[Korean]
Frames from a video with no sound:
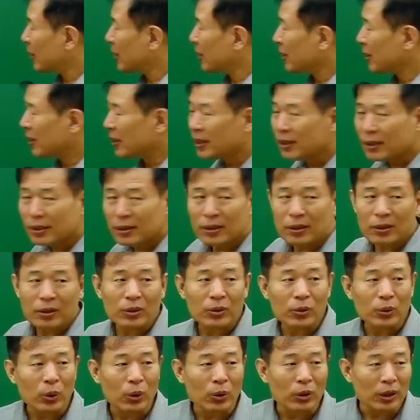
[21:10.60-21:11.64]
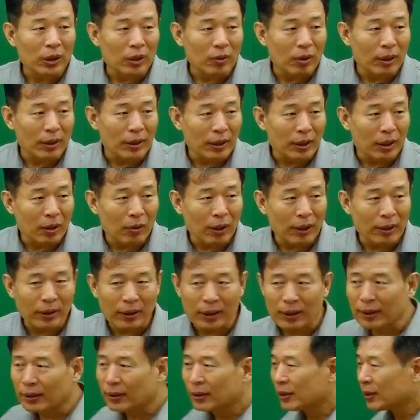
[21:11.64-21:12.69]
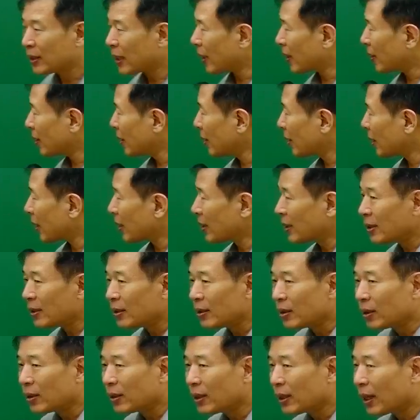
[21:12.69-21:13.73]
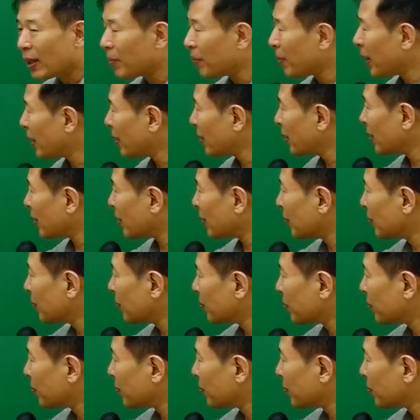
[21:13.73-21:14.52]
신정 통기관이라고 한다. 자, 그러니까 신정이란 말은